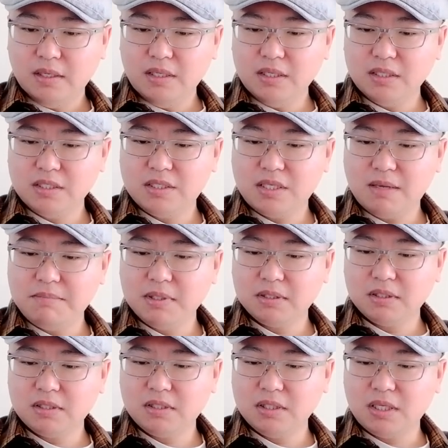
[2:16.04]
另一个鲜
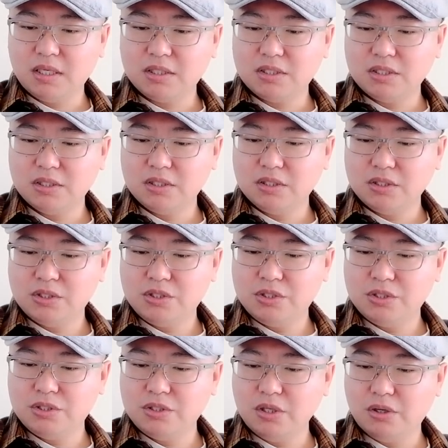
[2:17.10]
明的特点是
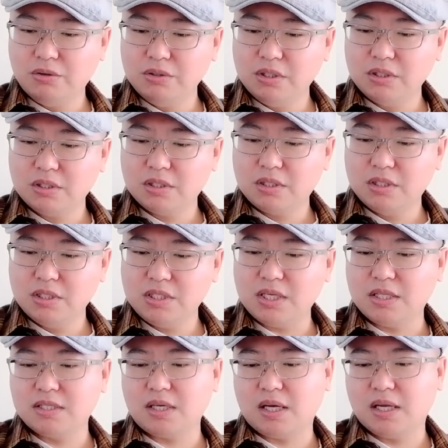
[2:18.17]
效应可
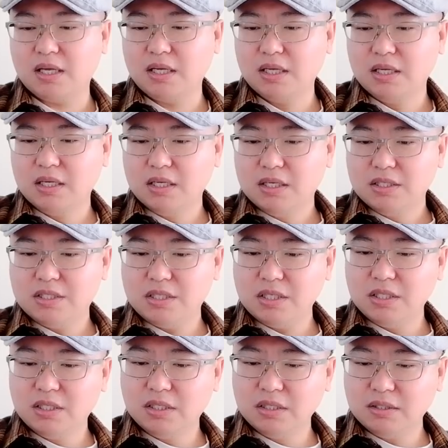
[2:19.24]
剪裁，
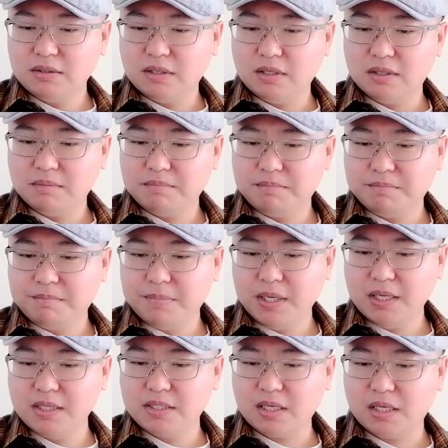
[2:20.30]
既能啊
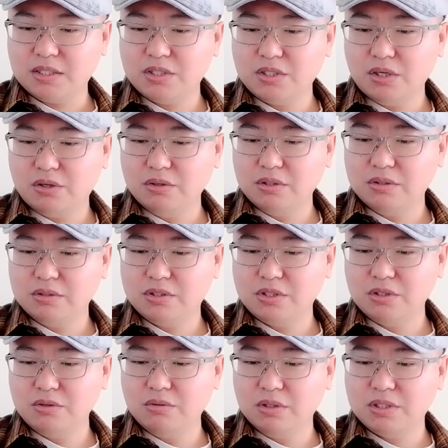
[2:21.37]
配载效应
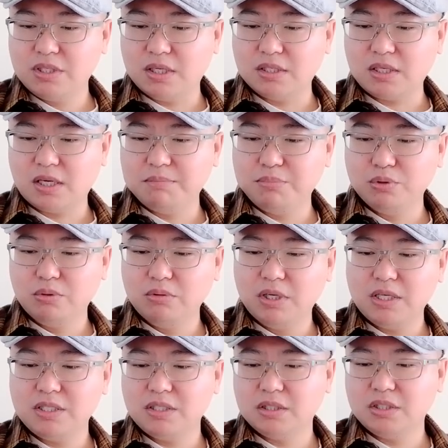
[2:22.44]
经过剪裁不
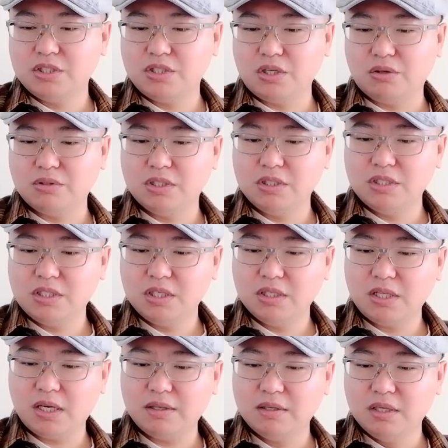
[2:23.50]
同类型的小型
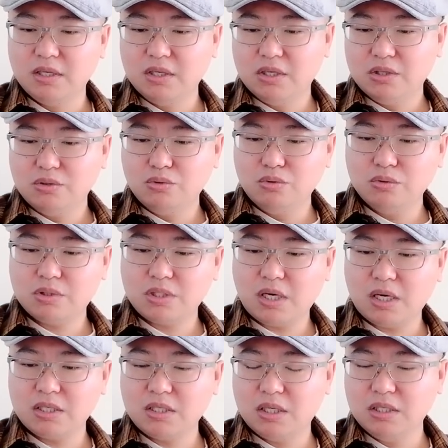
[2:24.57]
氢弹，如
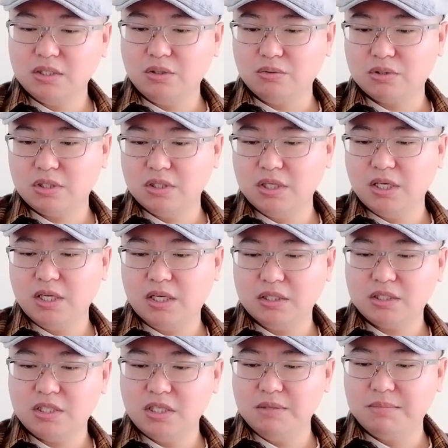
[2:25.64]
杀伤有生力
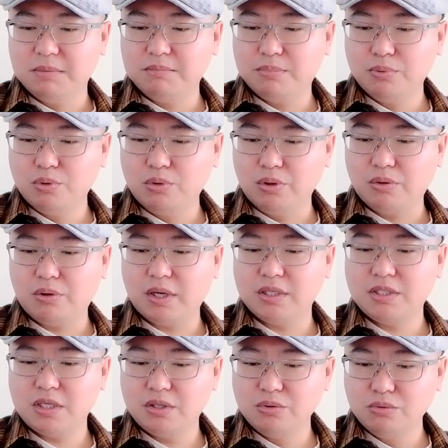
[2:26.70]
量，基本不毁坏
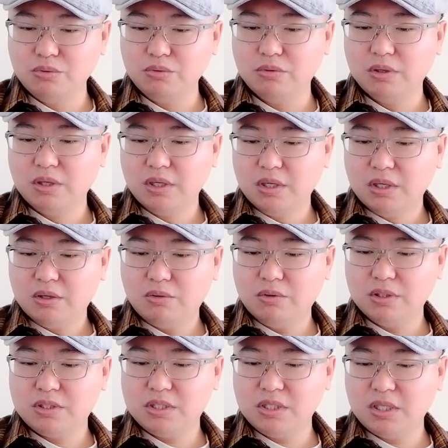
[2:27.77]
建筑物
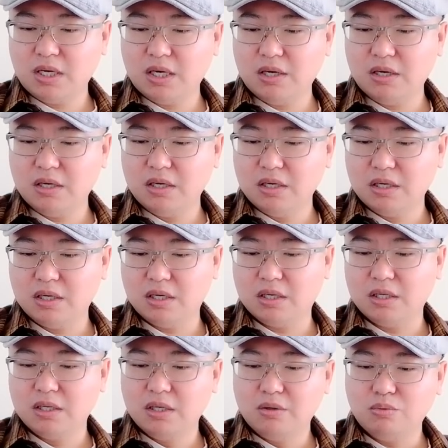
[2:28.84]
或其他
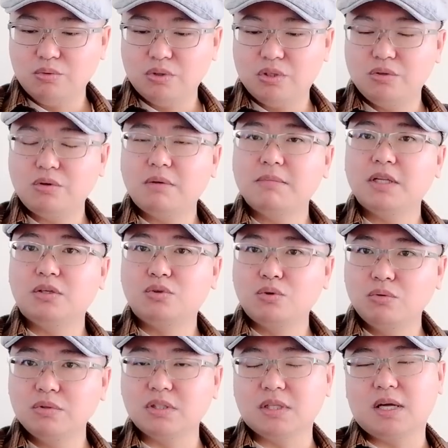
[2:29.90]
啊。武器装备的
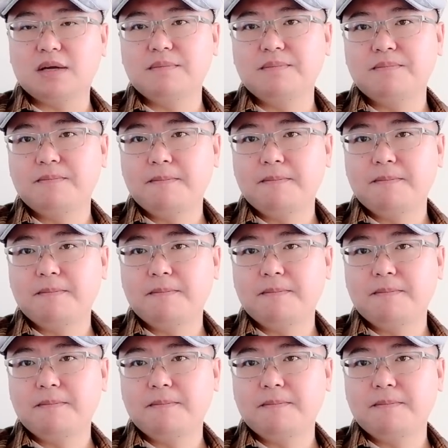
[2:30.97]
中子弹，